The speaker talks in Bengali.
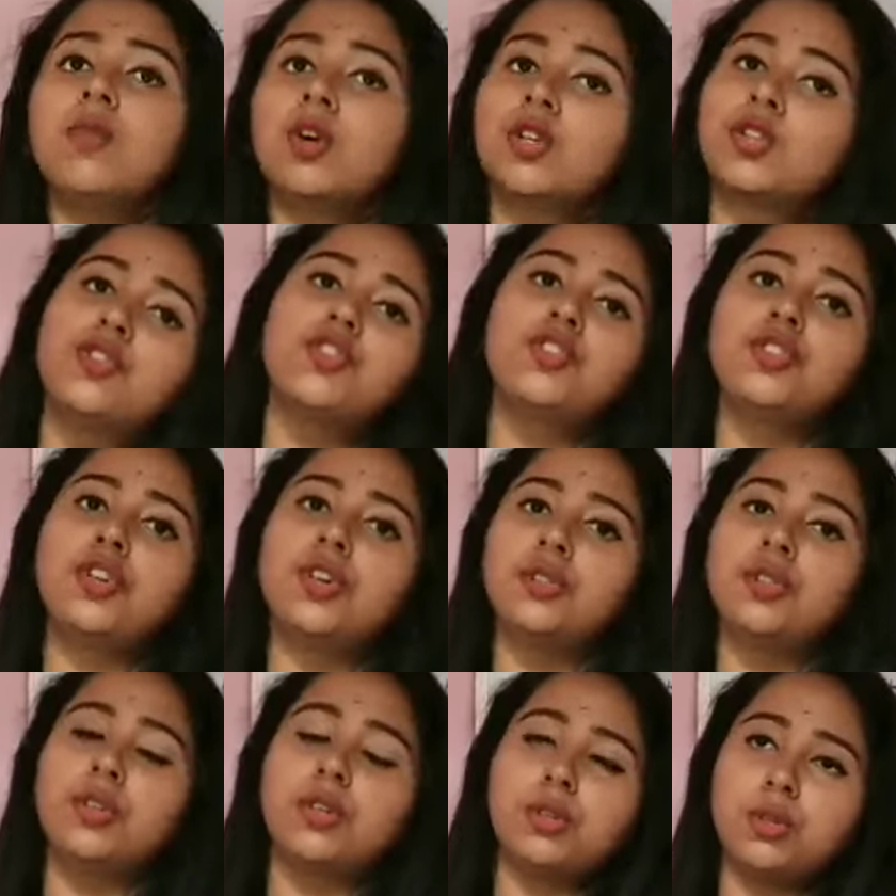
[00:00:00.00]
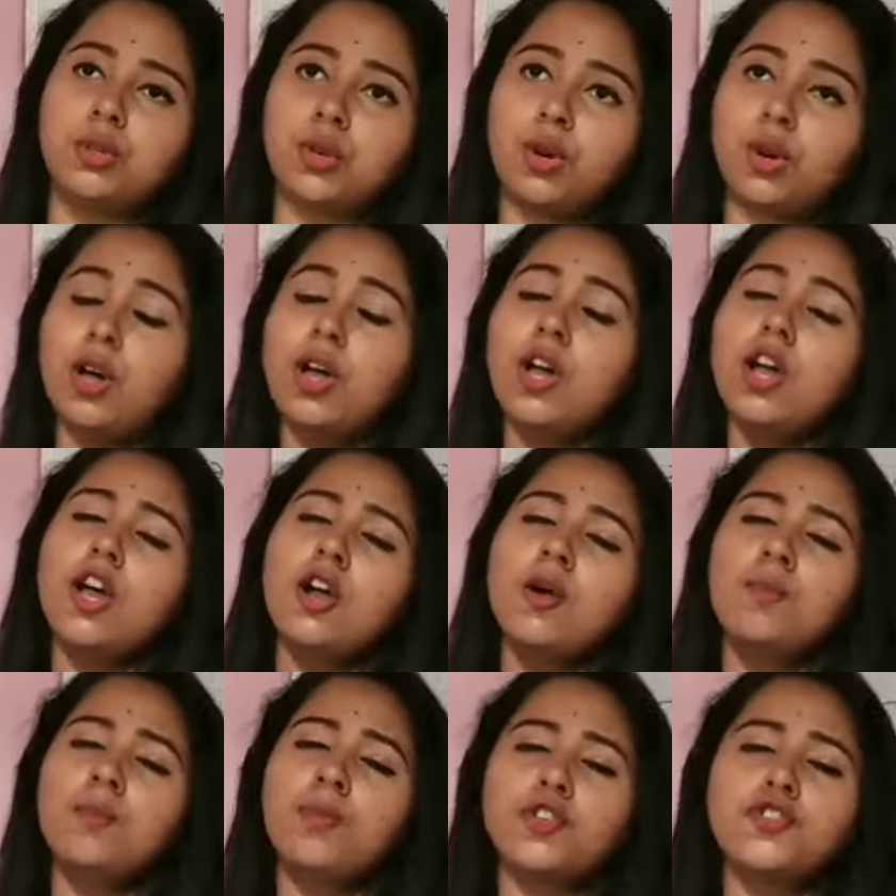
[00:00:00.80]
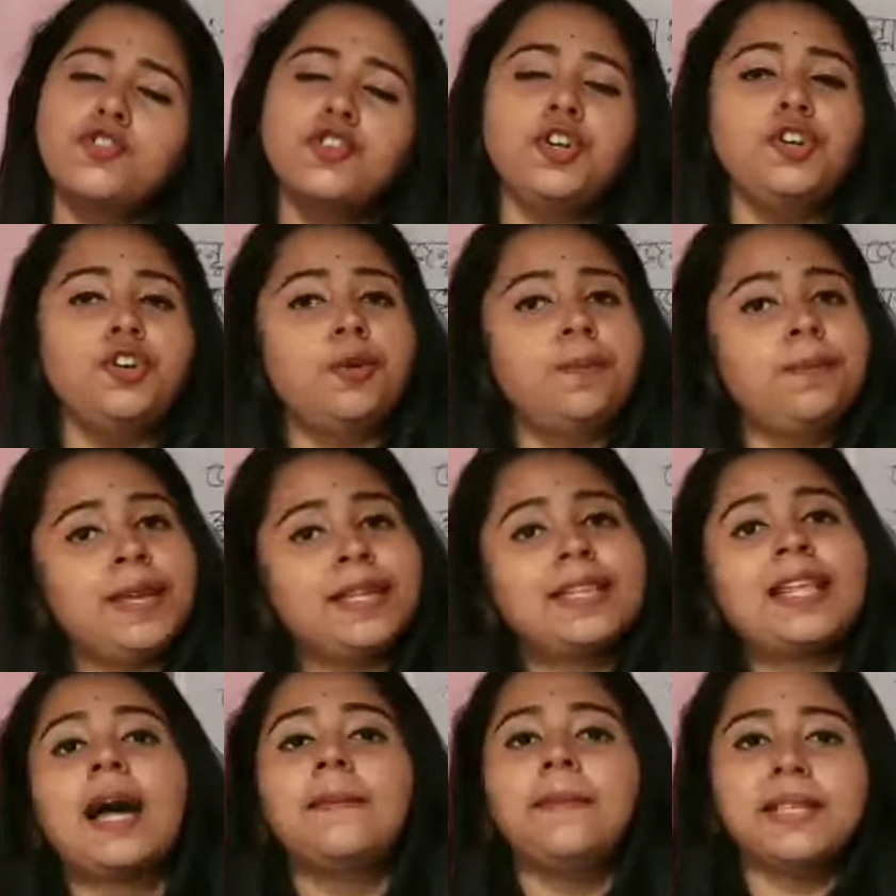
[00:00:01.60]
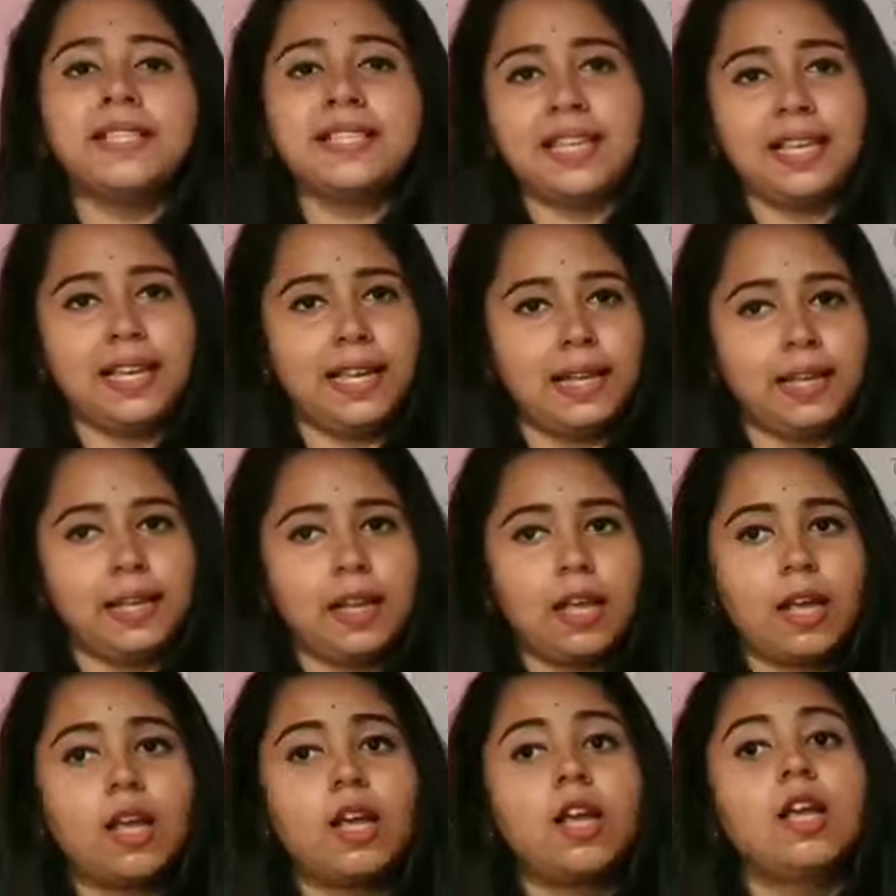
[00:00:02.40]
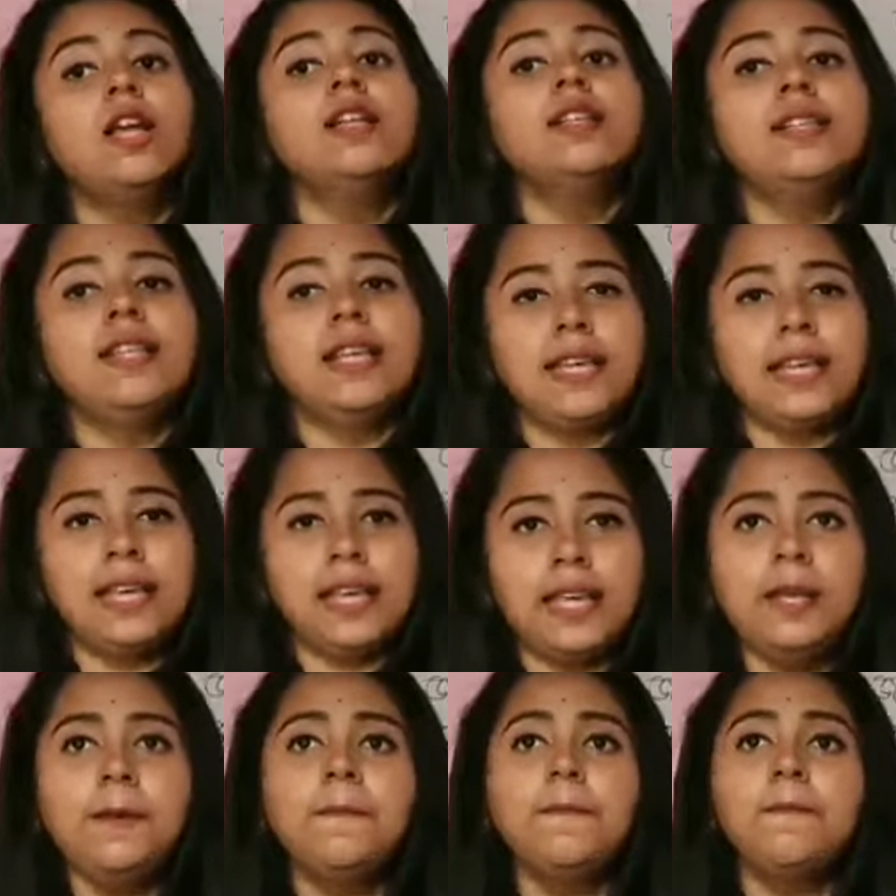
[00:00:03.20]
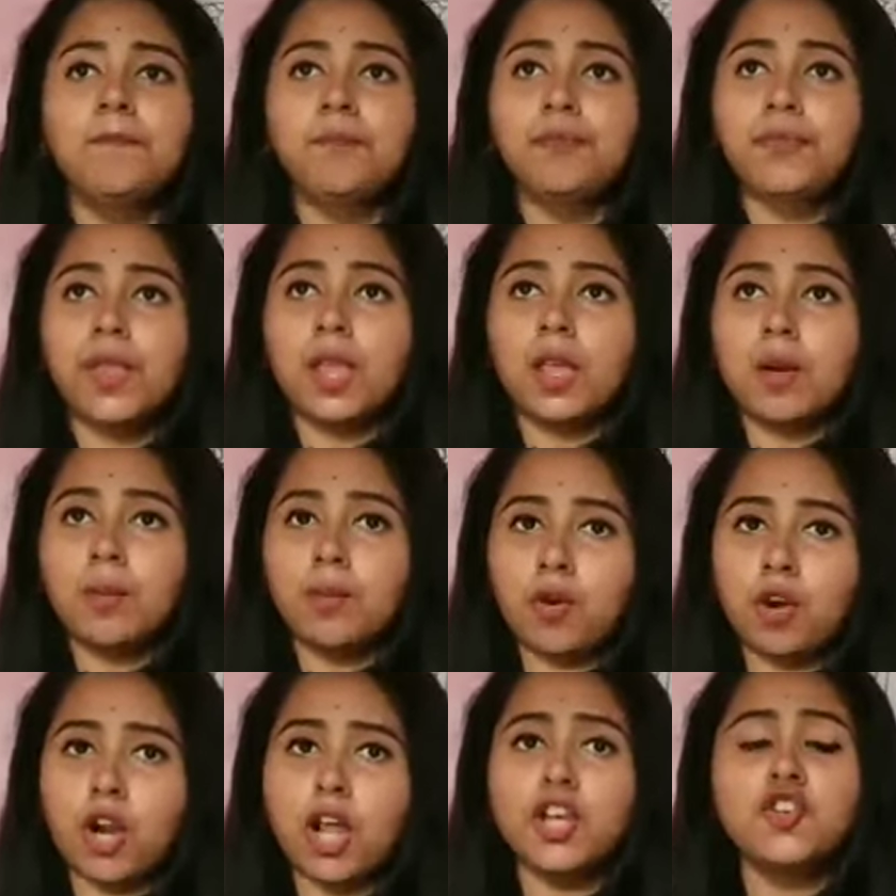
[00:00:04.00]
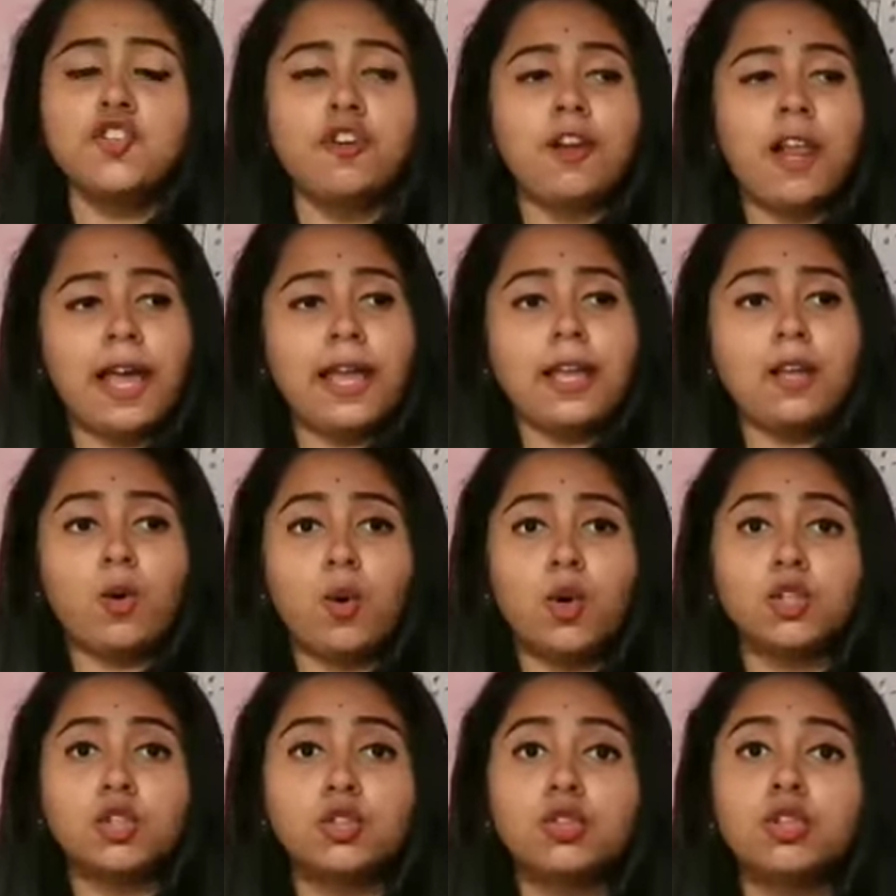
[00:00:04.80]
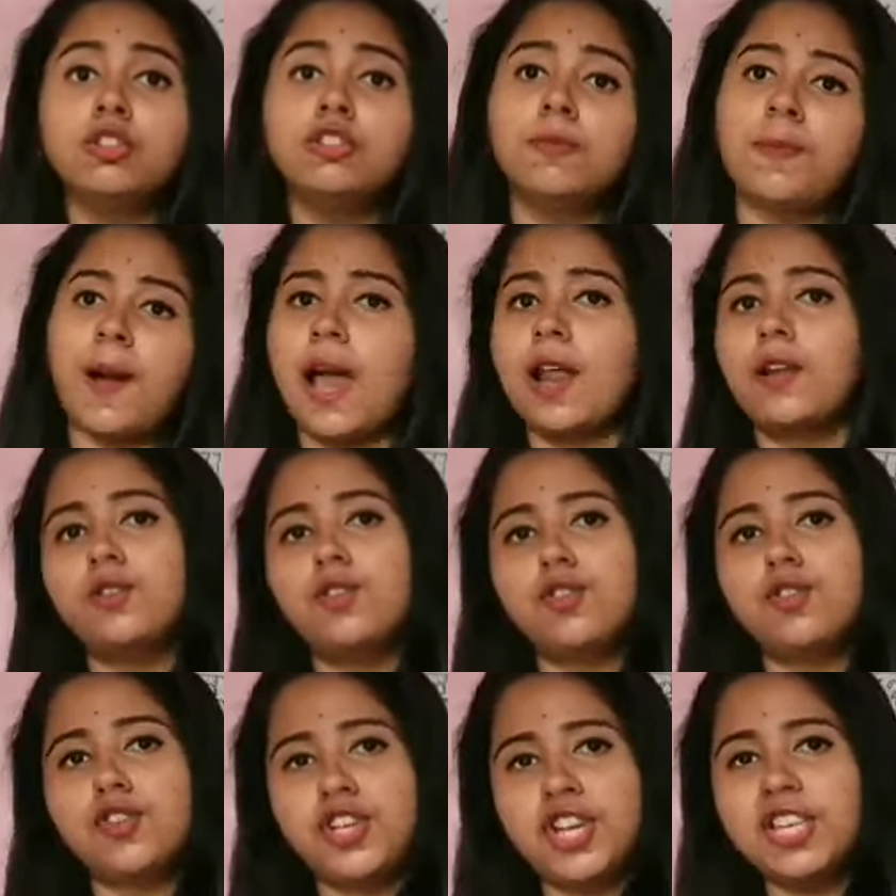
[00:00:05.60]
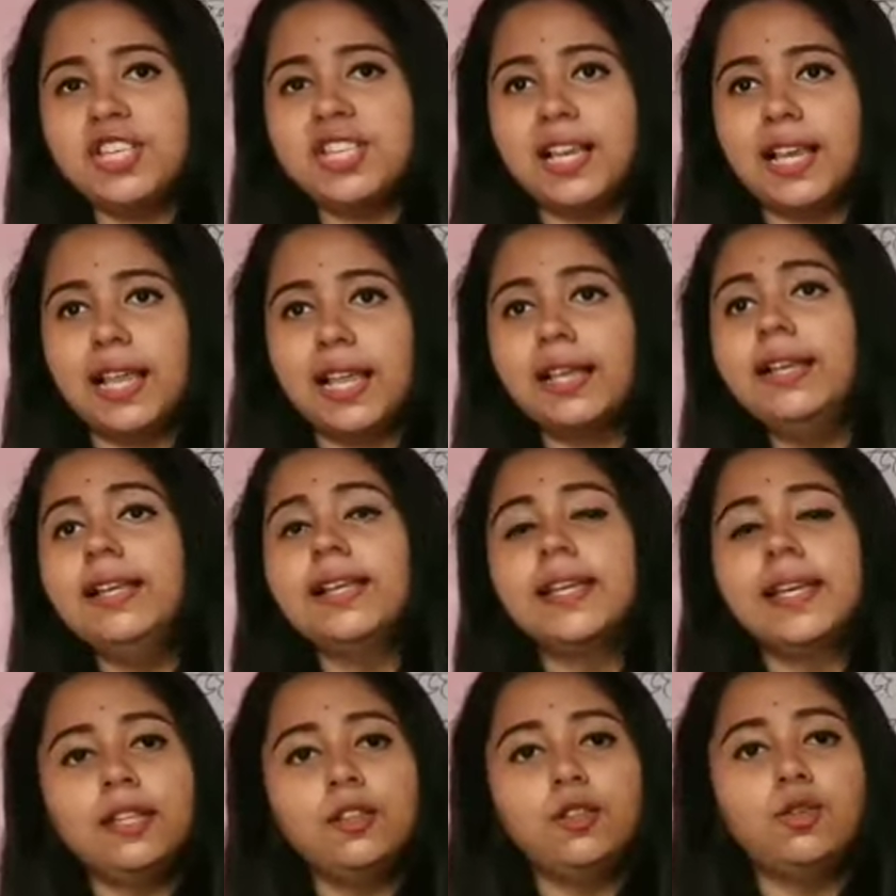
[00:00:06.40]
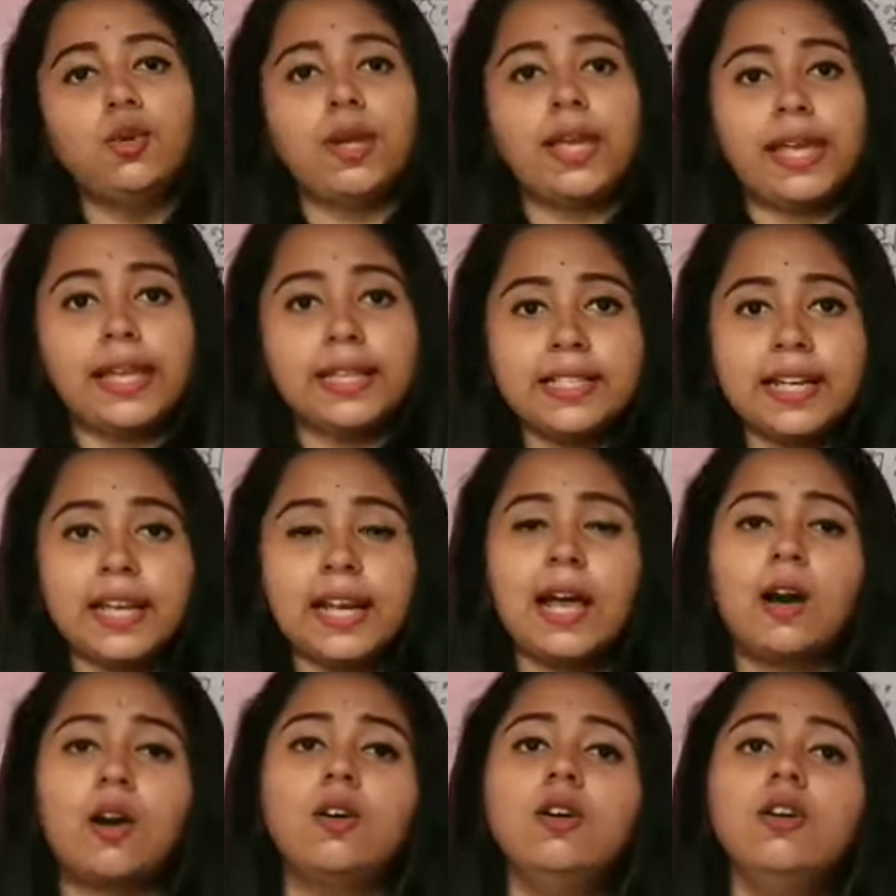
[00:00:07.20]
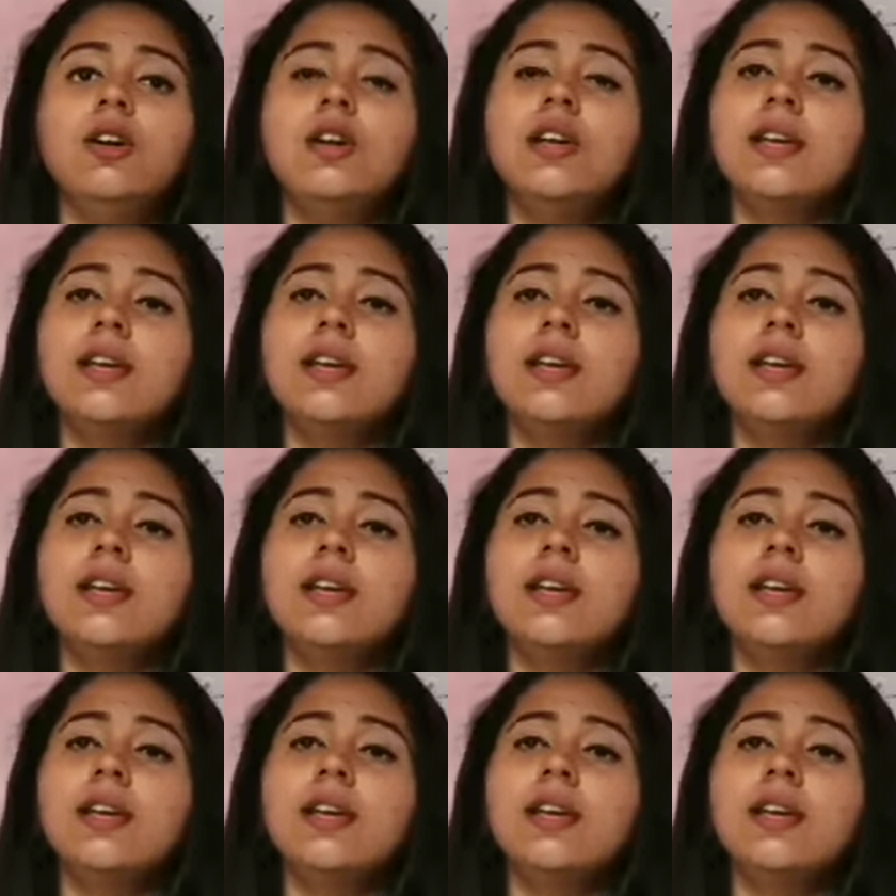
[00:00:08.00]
মধুসূদন দত্ত প্রচন্ড মেধাবী ছিলেন তিনি পড়াশোনায় অত্যন্ত পারদর্শী ছিলেন কিন্তু এছাড়াও